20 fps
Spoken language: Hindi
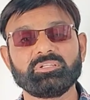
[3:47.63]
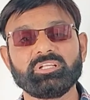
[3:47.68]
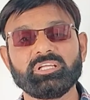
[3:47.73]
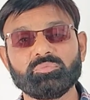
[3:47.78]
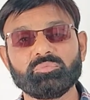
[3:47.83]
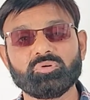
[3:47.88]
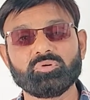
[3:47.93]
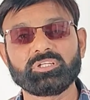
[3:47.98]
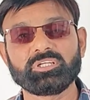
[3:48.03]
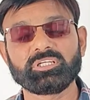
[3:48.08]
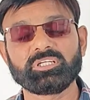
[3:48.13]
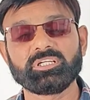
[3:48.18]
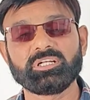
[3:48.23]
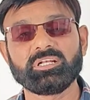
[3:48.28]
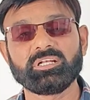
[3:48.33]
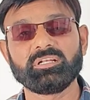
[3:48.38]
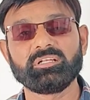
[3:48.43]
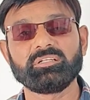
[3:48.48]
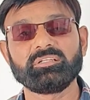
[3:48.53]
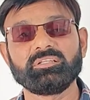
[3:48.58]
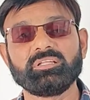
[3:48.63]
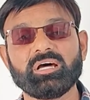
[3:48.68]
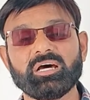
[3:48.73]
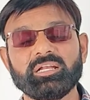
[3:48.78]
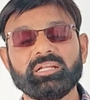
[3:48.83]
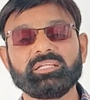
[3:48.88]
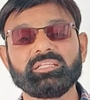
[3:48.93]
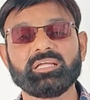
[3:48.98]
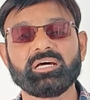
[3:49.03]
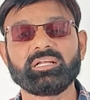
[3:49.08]
नहीं बोलते कि
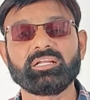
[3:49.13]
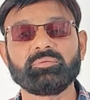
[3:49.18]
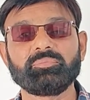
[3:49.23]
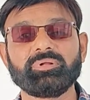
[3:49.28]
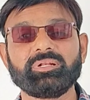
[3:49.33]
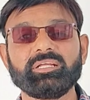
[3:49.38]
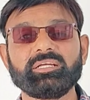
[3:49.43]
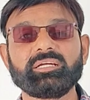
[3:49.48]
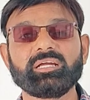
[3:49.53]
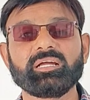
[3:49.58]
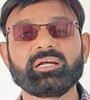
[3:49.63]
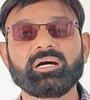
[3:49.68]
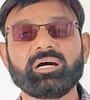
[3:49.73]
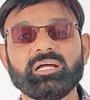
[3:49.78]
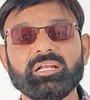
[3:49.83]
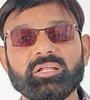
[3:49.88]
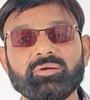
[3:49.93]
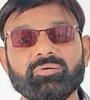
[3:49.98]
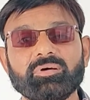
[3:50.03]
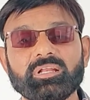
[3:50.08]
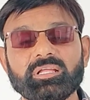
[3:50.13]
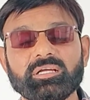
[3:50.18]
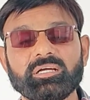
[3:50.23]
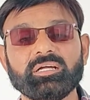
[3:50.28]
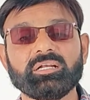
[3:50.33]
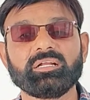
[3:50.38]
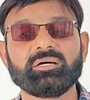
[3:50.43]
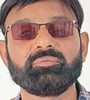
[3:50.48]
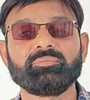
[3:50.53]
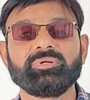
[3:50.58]
दाने दाने पे लिखा है खाने वाले
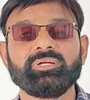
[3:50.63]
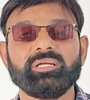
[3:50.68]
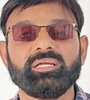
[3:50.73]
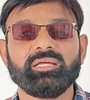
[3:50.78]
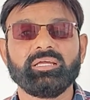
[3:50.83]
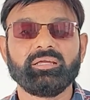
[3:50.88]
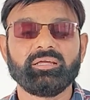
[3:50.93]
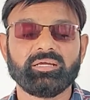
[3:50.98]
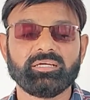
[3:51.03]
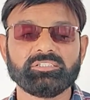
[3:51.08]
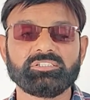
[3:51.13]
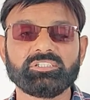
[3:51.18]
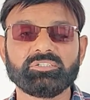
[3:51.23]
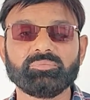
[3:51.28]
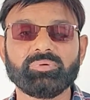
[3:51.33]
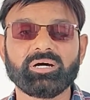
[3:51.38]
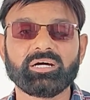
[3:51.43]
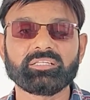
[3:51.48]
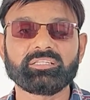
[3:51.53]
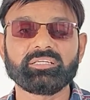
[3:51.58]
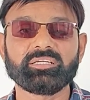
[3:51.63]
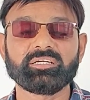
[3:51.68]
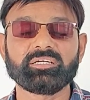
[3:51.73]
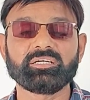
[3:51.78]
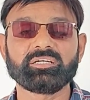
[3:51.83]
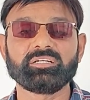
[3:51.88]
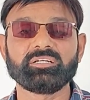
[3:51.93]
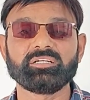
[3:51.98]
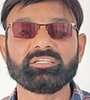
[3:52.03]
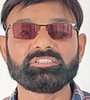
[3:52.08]
का नाम ऐसी बात है
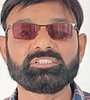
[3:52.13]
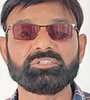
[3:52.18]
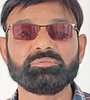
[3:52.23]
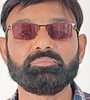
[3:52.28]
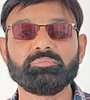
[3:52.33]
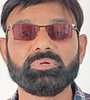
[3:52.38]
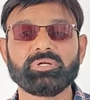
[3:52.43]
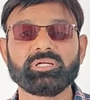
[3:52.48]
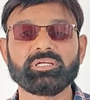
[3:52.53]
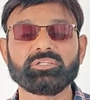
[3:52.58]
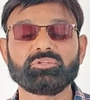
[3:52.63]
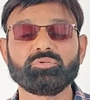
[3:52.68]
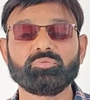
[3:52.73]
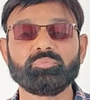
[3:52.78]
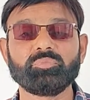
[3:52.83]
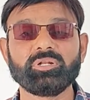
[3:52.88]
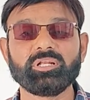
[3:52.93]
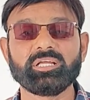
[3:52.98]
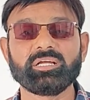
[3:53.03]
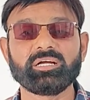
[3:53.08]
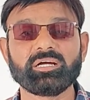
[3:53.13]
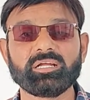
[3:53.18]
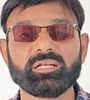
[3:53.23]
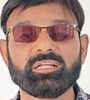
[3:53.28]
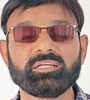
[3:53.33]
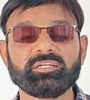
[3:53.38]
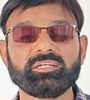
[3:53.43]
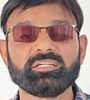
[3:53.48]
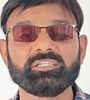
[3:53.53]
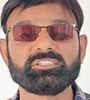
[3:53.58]
अगर नसीब में है तो मिलेगा
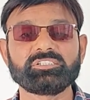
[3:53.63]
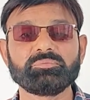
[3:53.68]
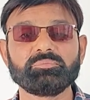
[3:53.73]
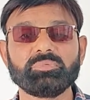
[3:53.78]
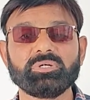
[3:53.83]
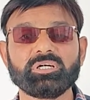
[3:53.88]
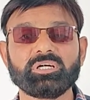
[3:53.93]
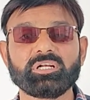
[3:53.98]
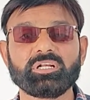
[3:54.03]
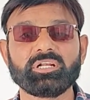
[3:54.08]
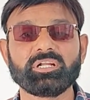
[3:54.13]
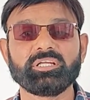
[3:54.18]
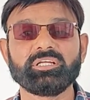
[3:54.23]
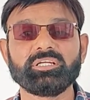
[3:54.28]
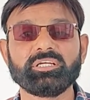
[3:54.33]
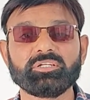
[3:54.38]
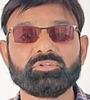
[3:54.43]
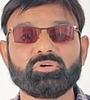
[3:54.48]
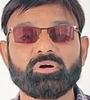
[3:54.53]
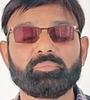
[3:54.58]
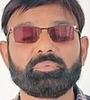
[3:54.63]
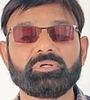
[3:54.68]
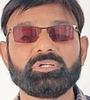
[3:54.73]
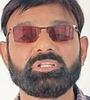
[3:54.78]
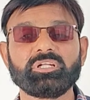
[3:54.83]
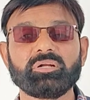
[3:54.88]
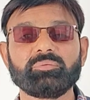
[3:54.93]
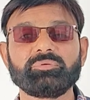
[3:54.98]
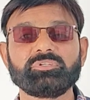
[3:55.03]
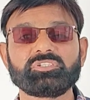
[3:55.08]
लेकिन नसीब में अगर नहीं है तो आप
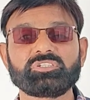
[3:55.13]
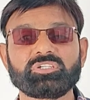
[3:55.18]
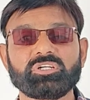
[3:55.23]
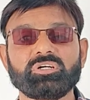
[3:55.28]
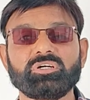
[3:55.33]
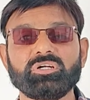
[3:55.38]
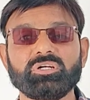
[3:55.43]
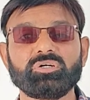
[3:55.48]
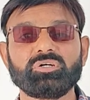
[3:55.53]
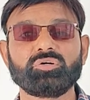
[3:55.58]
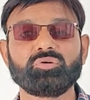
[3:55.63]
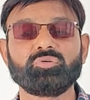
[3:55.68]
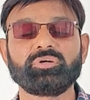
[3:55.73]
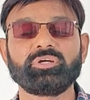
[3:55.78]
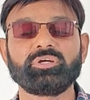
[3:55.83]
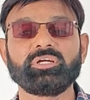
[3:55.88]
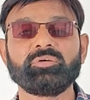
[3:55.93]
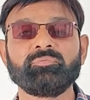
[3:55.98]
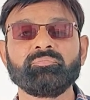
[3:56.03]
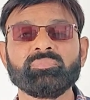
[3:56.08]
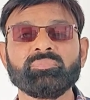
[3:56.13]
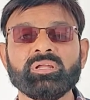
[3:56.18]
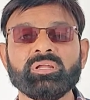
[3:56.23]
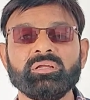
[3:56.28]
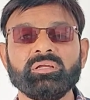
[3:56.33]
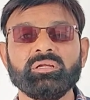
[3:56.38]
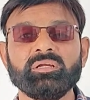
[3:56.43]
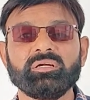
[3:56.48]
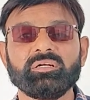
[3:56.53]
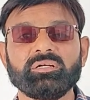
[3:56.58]
कितना भी स्ट्रगल करोगे
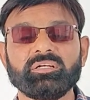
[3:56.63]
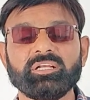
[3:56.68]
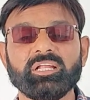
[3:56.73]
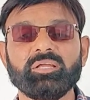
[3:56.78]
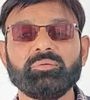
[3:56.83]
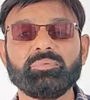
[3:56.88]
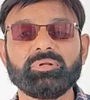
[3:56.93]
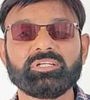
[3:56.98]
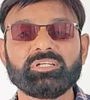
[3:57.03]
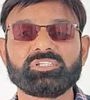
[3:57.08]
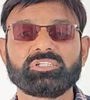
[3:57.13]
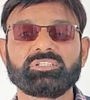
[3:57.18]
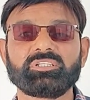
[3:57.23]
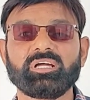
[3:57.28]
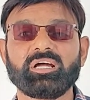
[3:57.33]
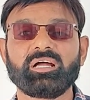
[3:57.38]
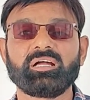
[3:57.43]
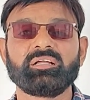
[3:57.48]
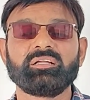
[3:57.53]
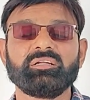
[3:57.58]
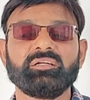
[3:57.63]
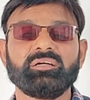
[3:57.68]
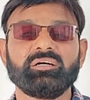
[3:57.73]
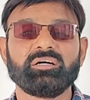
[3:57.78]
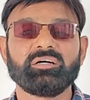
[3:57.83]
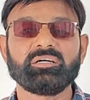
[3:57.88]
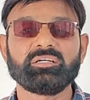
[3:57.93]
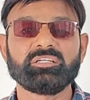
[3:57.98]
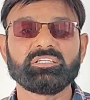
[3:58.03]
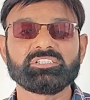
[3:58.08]
नहीं मिल सकता
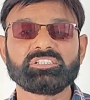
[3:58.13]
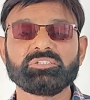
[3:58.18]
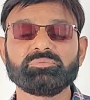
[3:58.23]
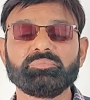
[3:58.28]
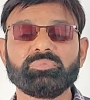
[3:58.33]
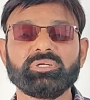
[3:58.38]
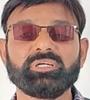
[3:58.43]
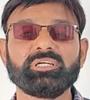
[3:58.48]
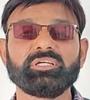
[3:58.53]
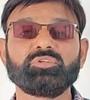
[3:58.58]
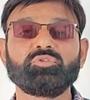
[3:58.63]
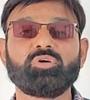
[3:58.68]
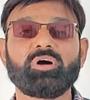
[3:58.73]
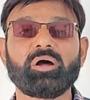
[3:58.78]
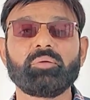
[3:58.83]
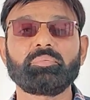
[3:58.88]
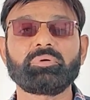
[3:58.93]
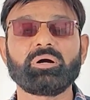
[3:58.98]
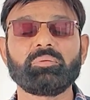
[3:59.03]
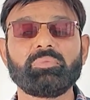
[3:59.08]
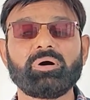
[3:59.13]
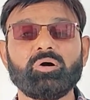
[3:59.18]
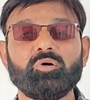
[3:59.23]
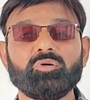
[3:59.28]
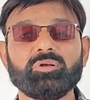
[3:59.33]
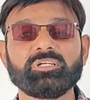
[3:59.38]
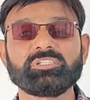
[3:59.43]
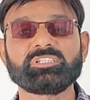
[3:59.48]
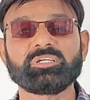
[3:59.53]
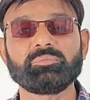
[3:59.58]
अगर नसीब में है तो आपका
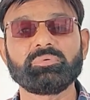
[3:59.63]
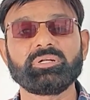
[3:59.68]
माहौल ऐसा